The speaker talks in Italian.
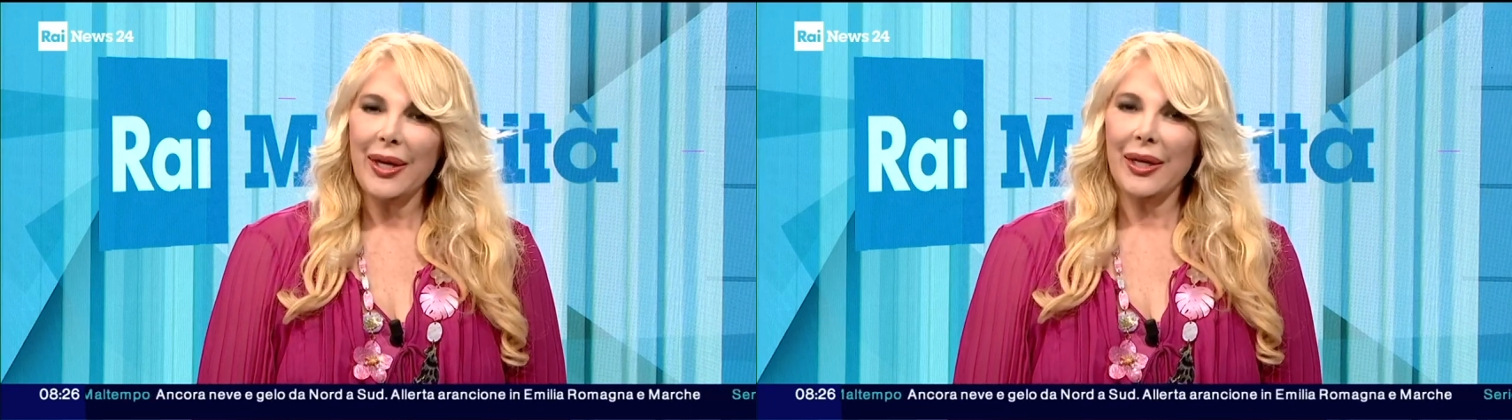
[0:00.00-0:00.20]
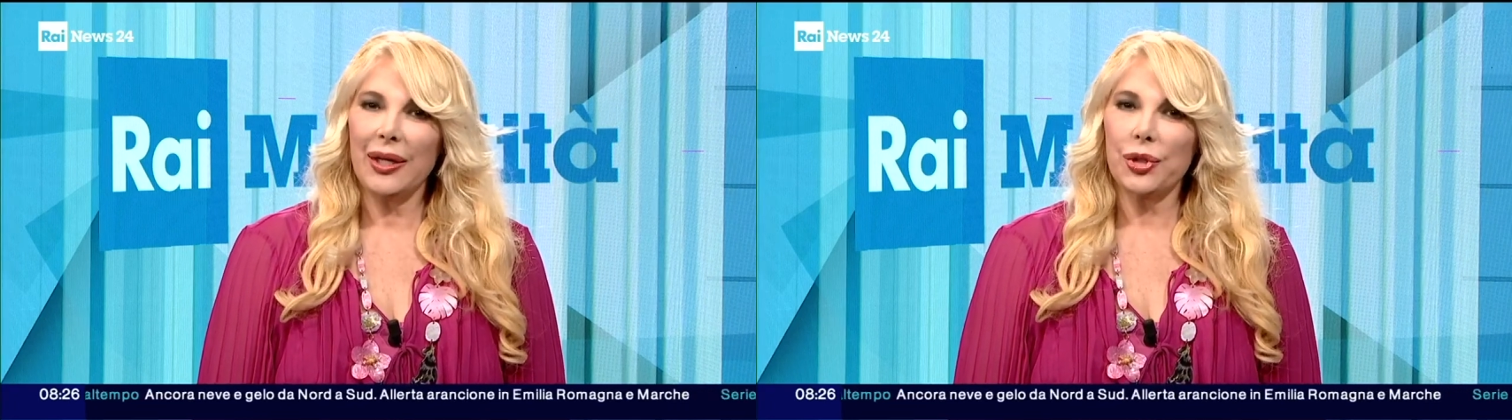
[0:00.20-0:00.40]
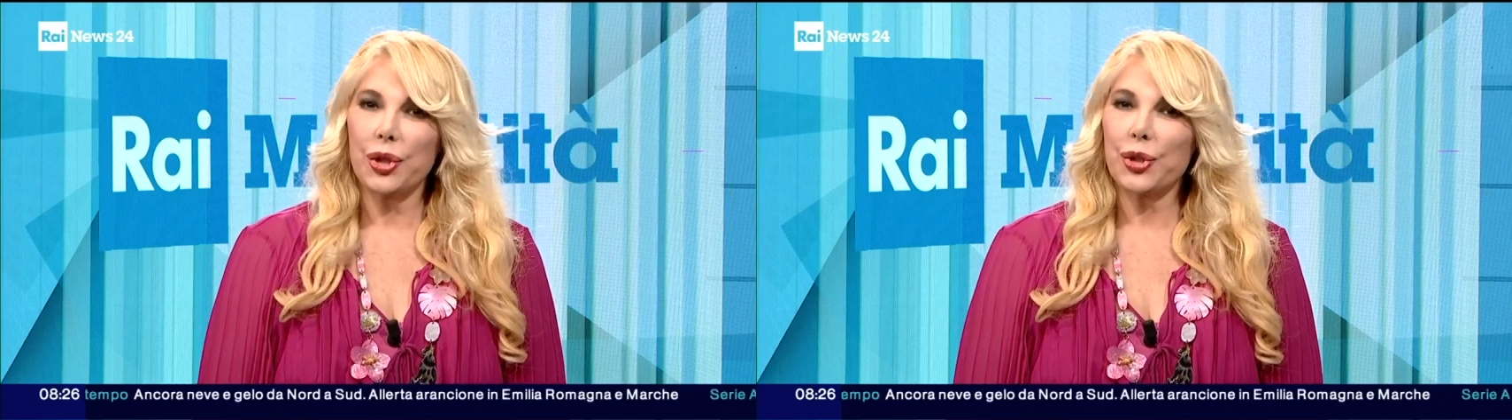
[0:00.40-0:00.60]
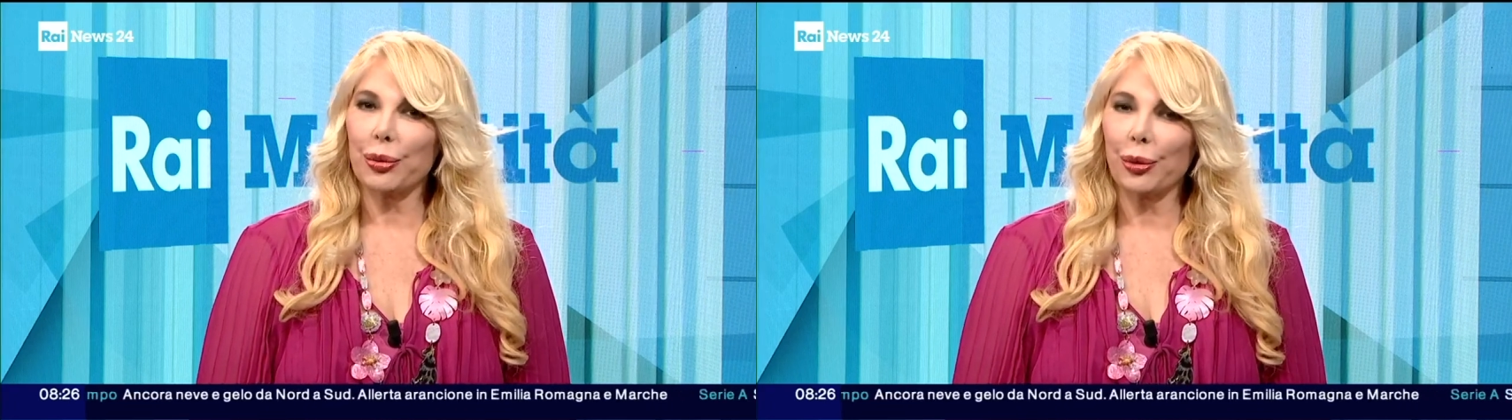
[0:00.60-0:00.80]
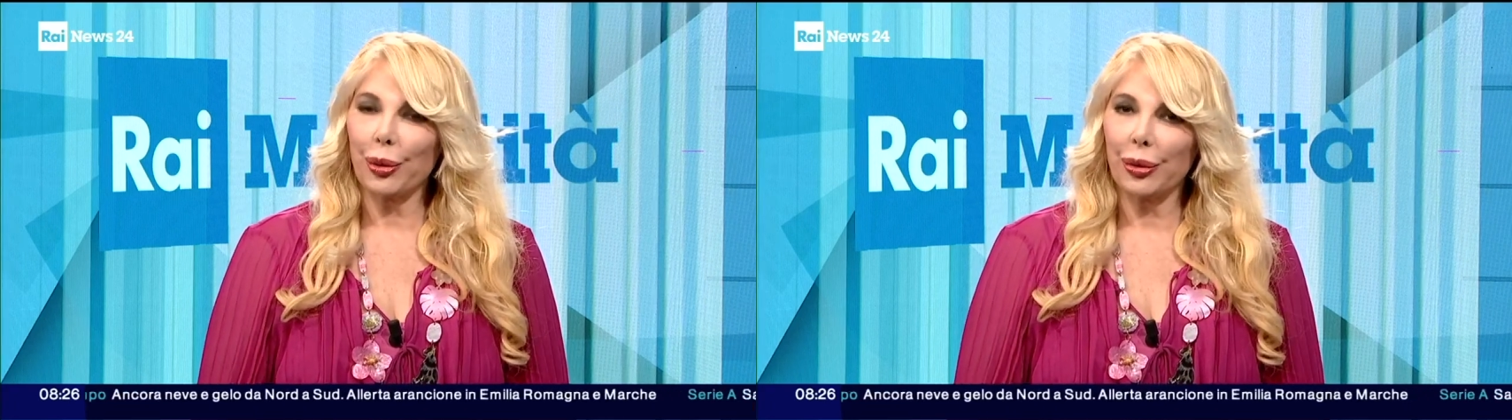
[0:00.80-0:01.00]
eh, ci
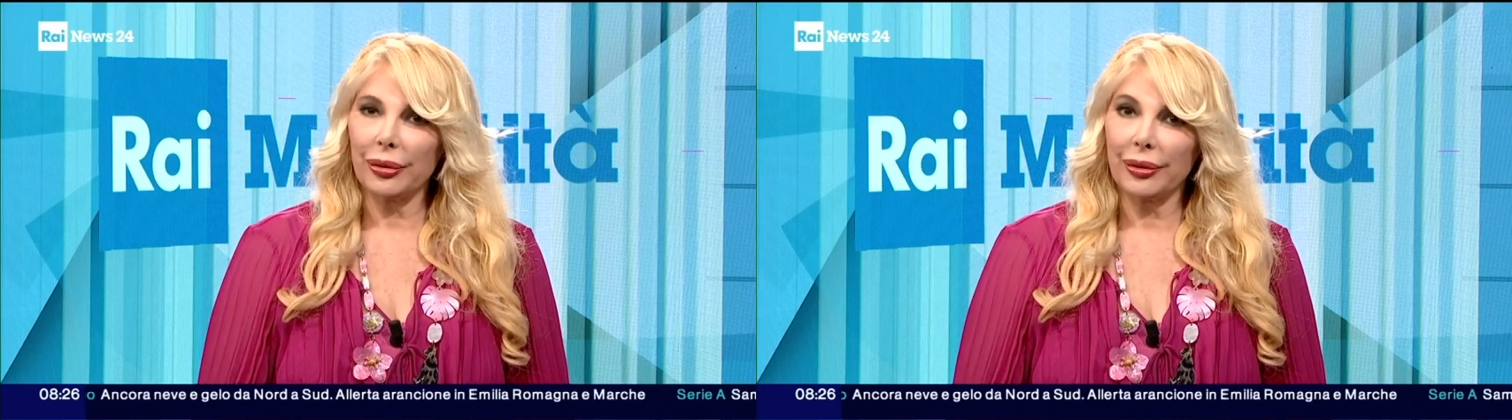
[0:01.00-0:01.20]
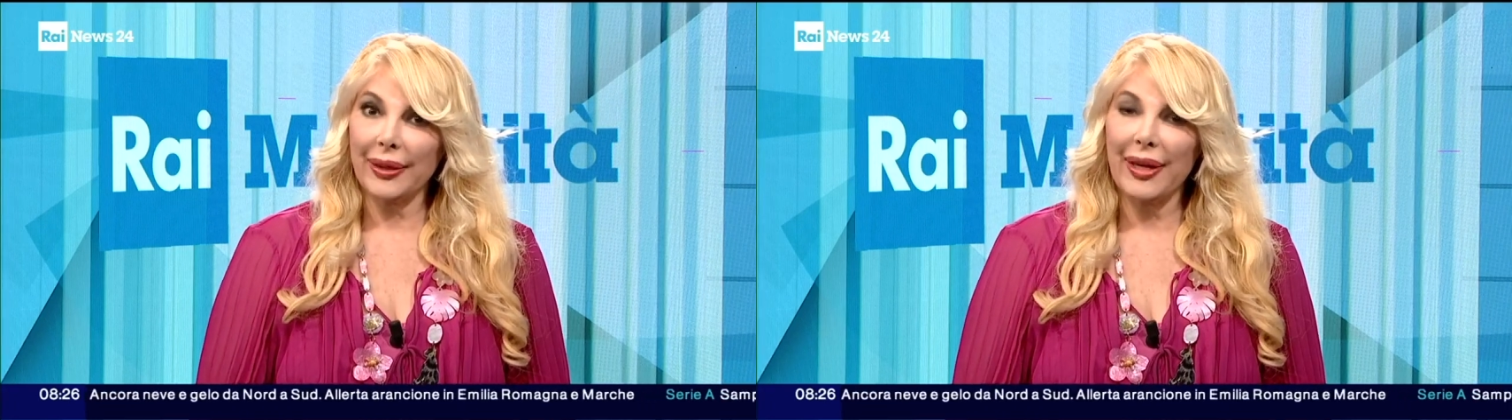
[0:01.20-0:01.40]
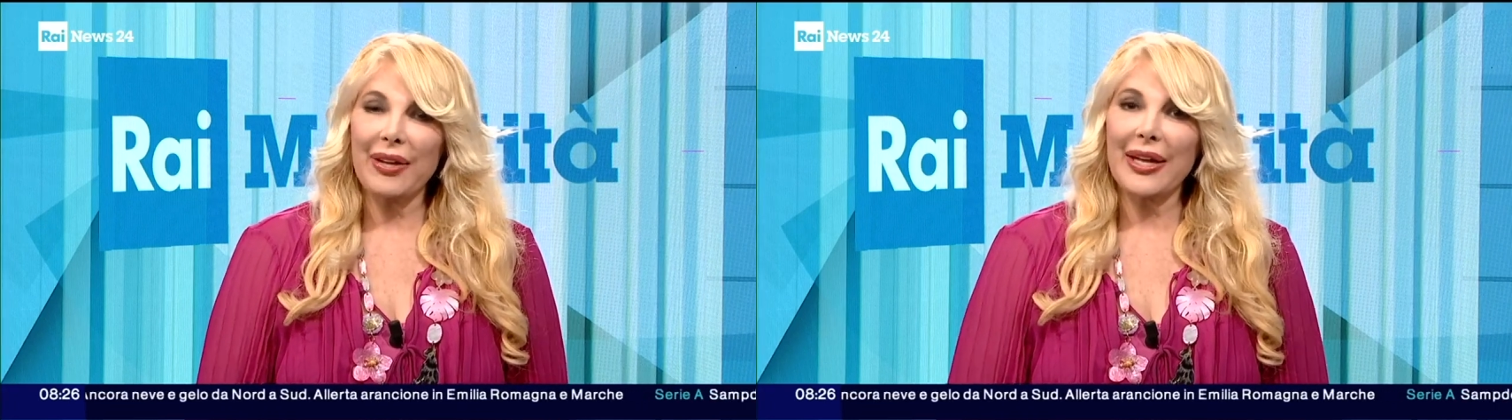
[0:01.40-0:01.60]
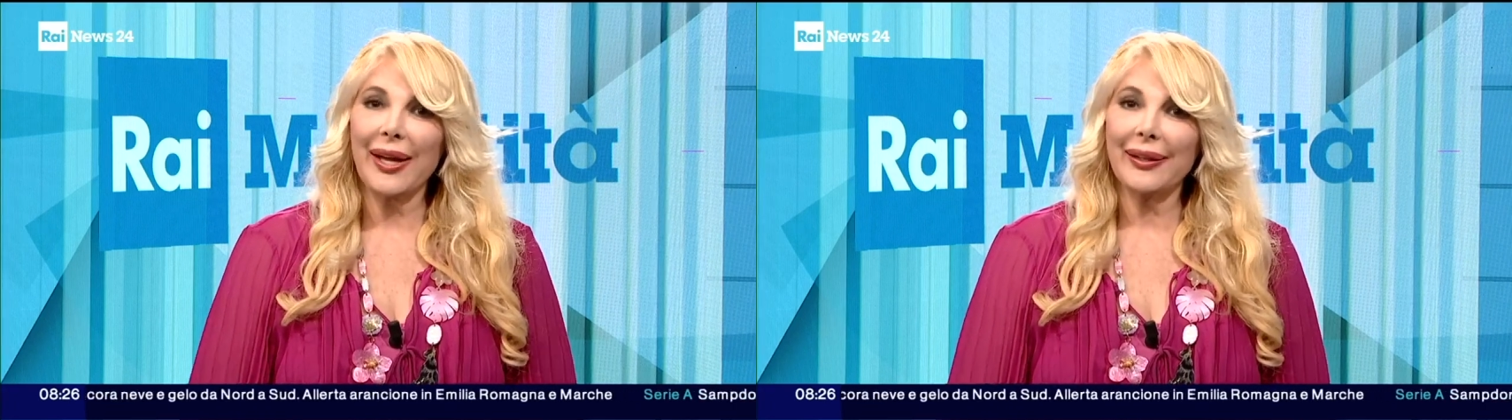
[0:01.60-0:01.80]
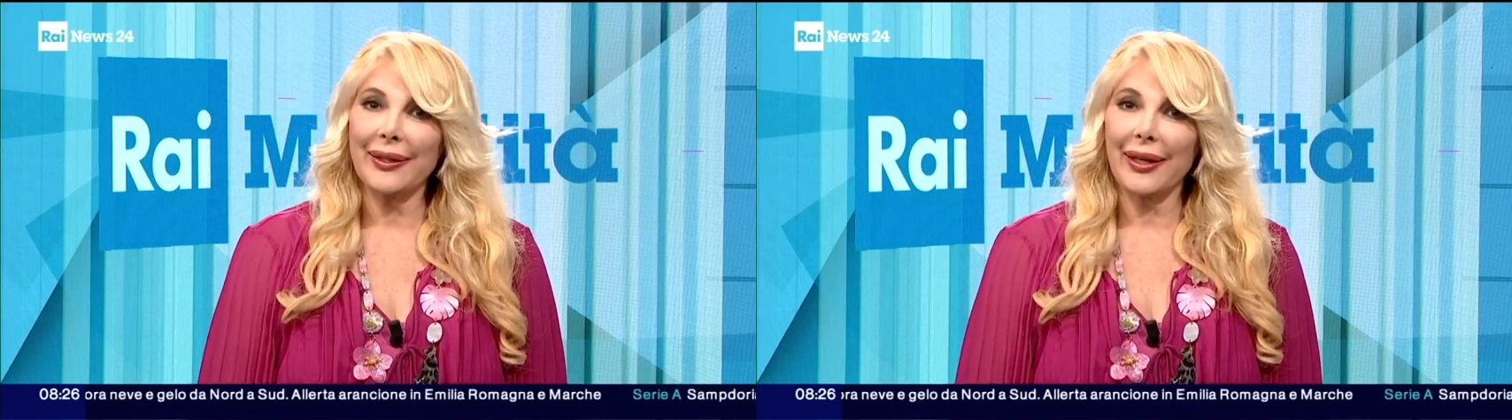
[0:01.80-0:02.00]
sono eh,
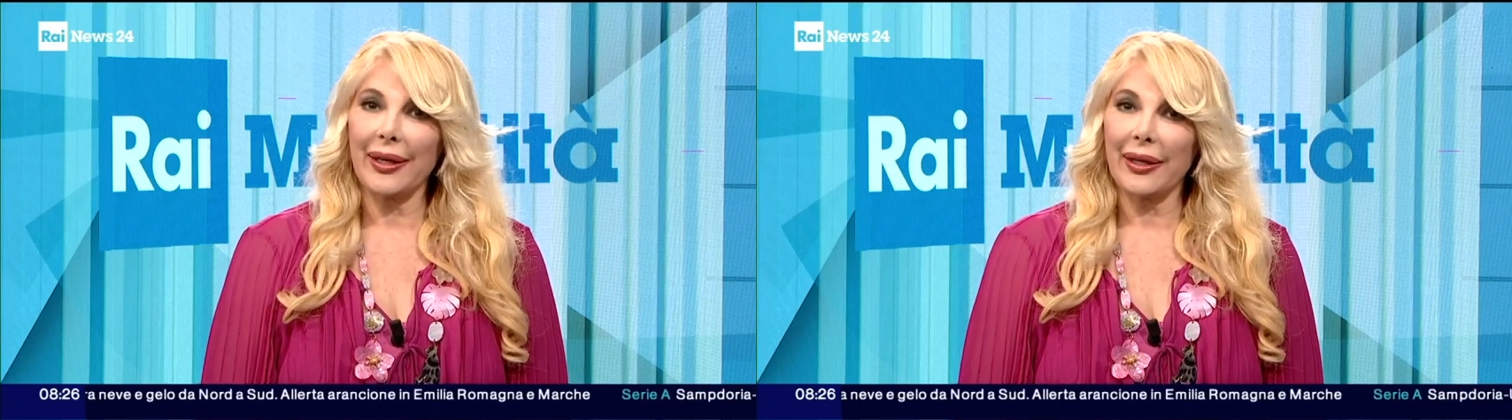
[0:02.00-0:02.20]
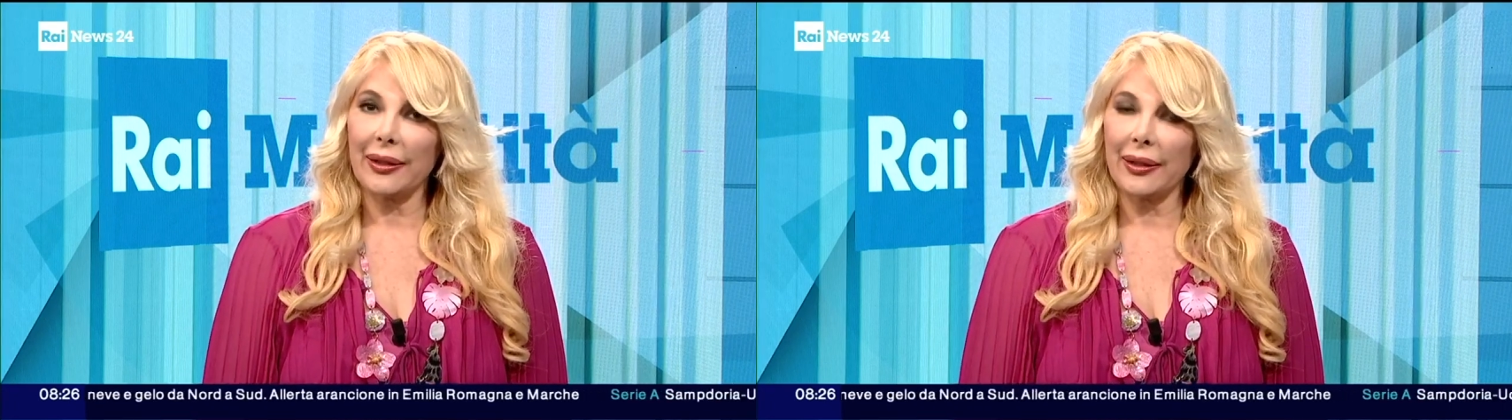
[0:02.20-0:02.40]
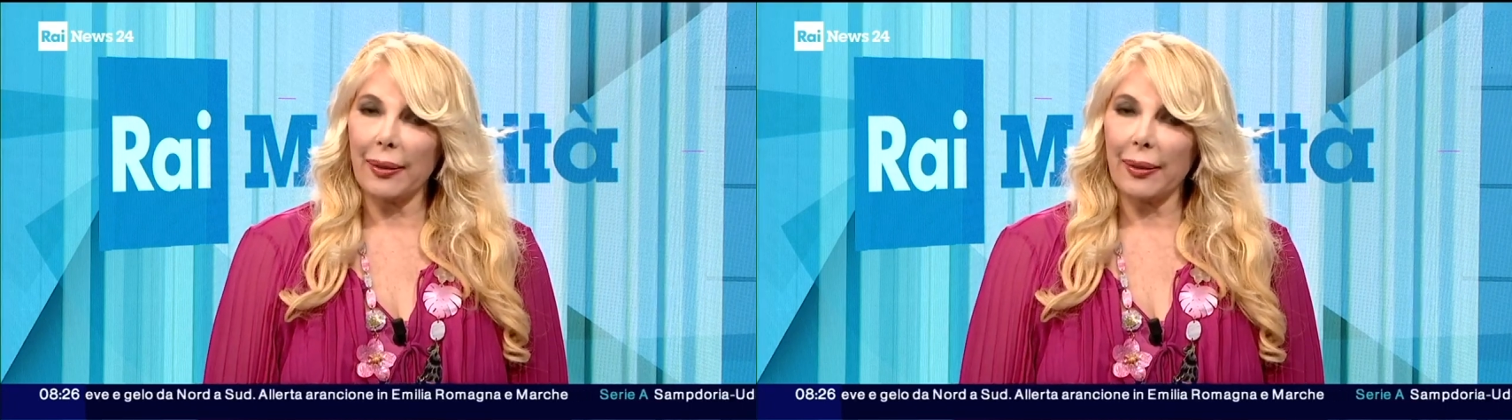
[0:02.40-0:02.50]
nevicate eh,